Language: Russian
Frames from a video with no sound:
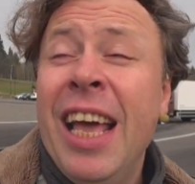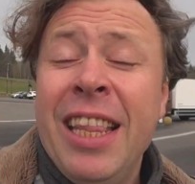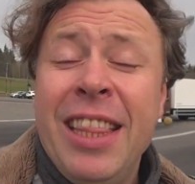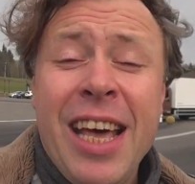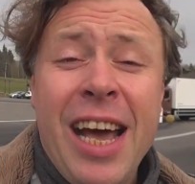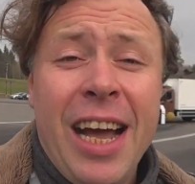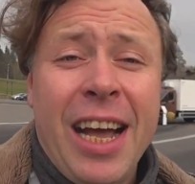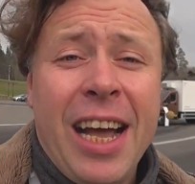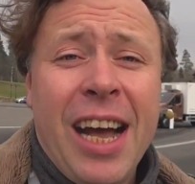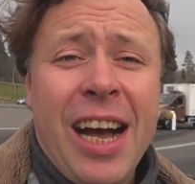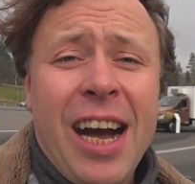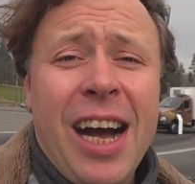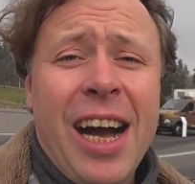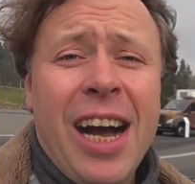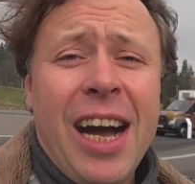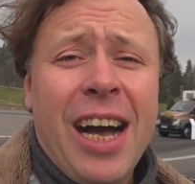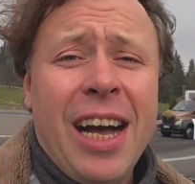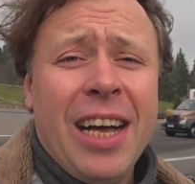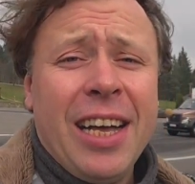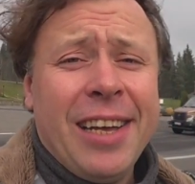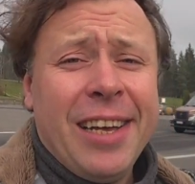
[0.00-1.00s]
Так,
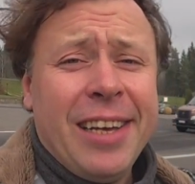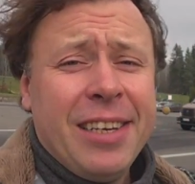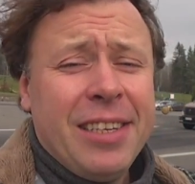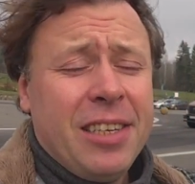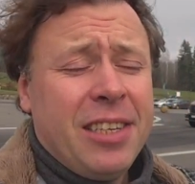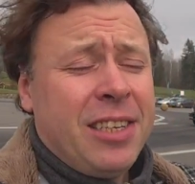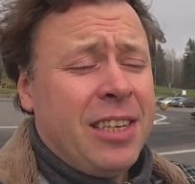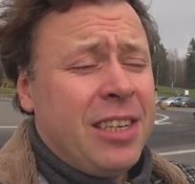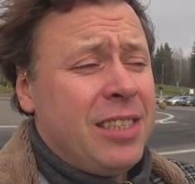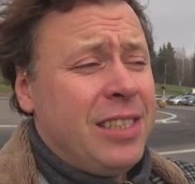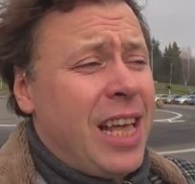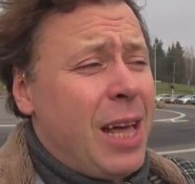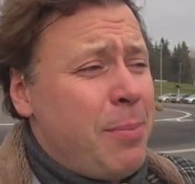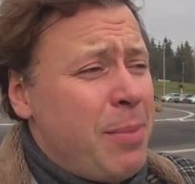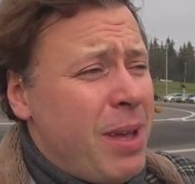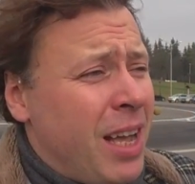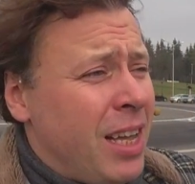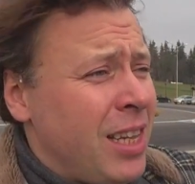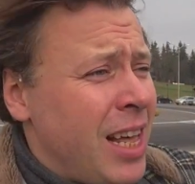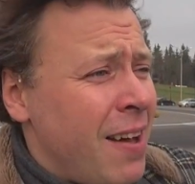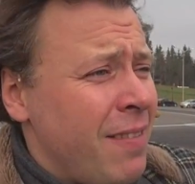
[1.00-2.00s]
а,
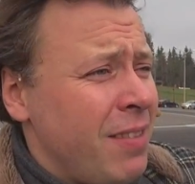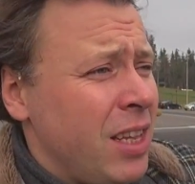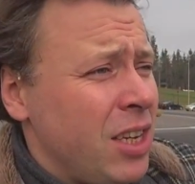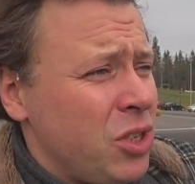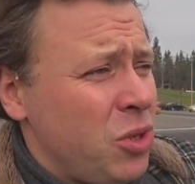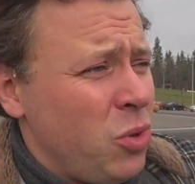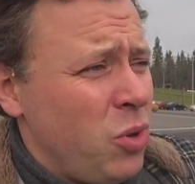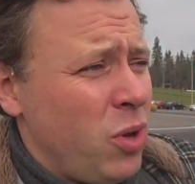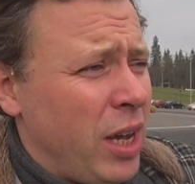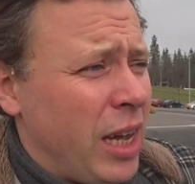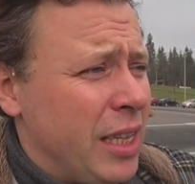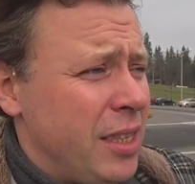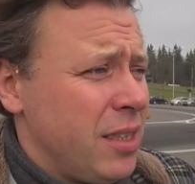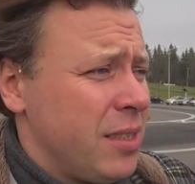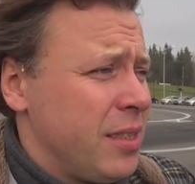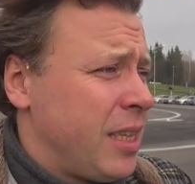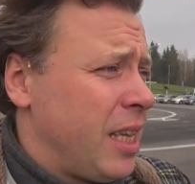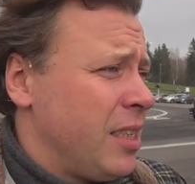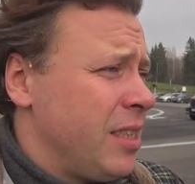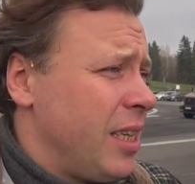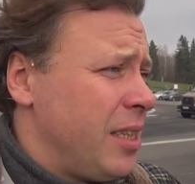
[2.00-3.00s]
самое главное, что я
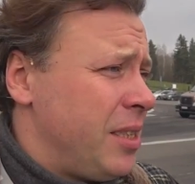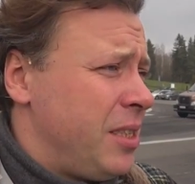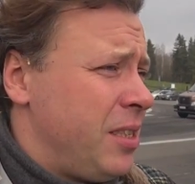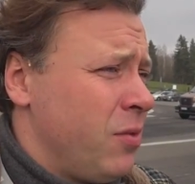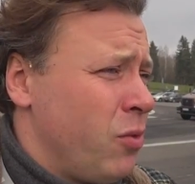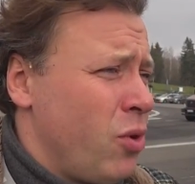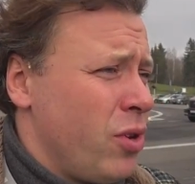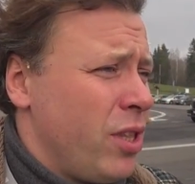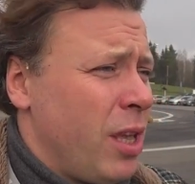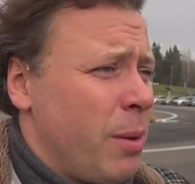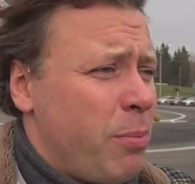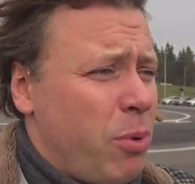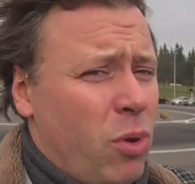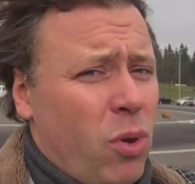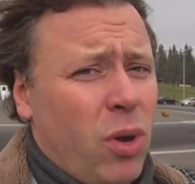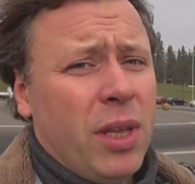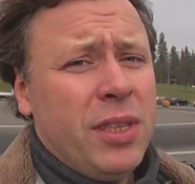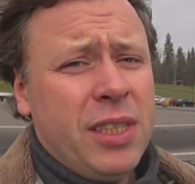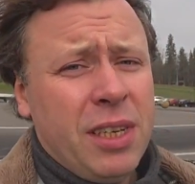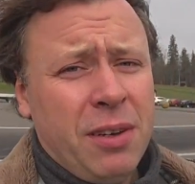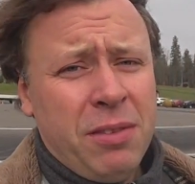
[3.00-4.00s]
хотел сказать сегодня
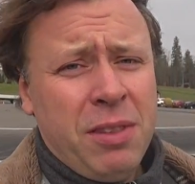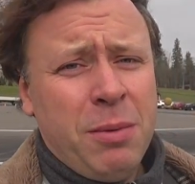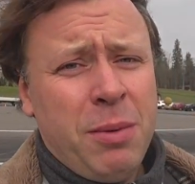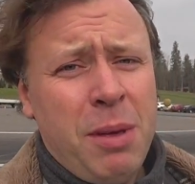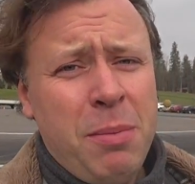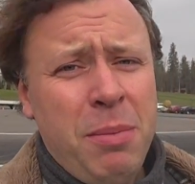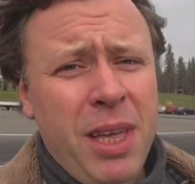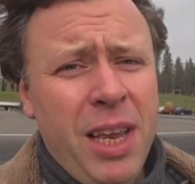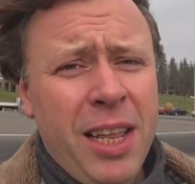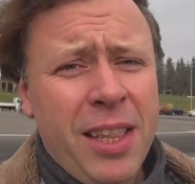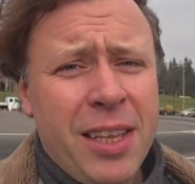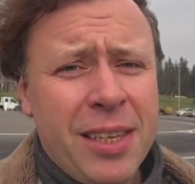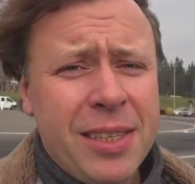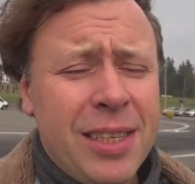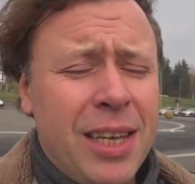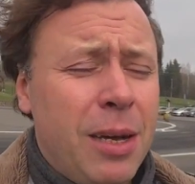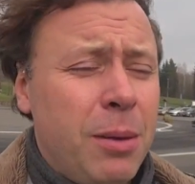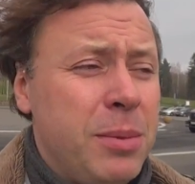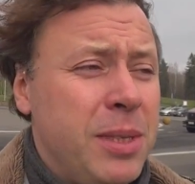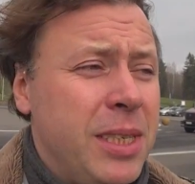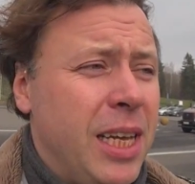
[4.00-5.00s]
про эти автомобили, на
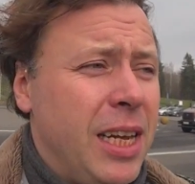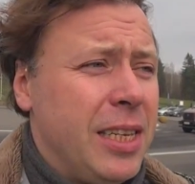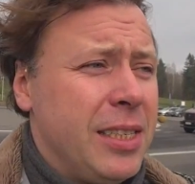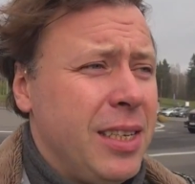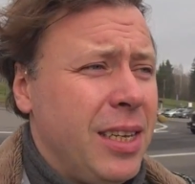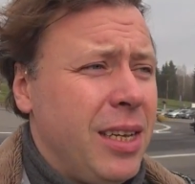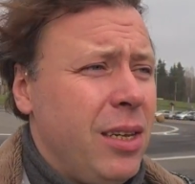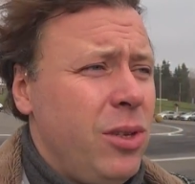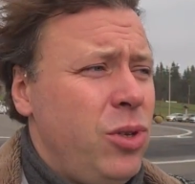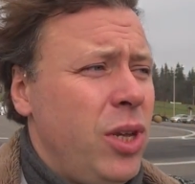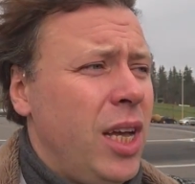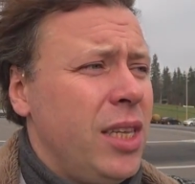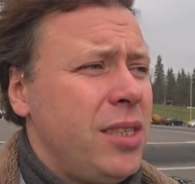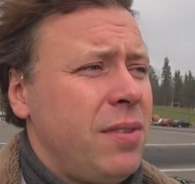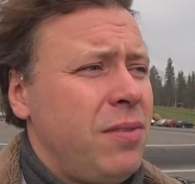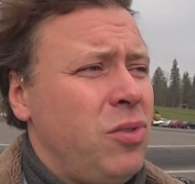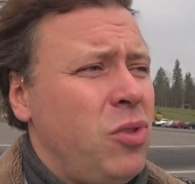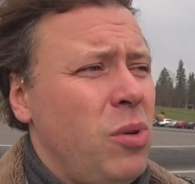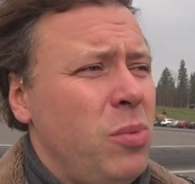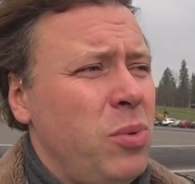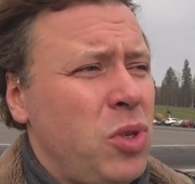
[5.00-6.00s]
самом деле, заключается
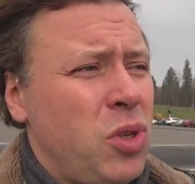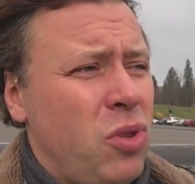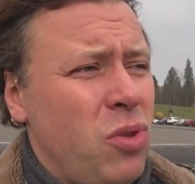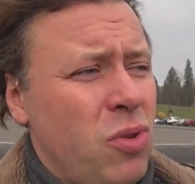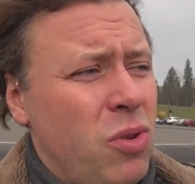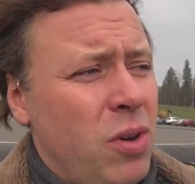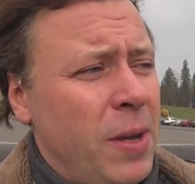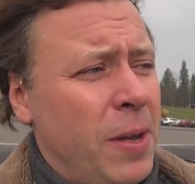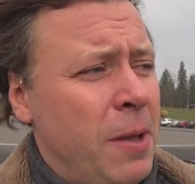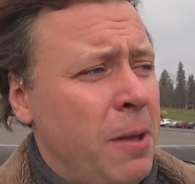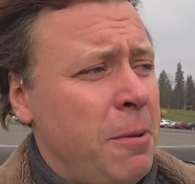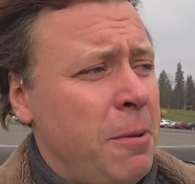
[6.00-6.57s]
в том, что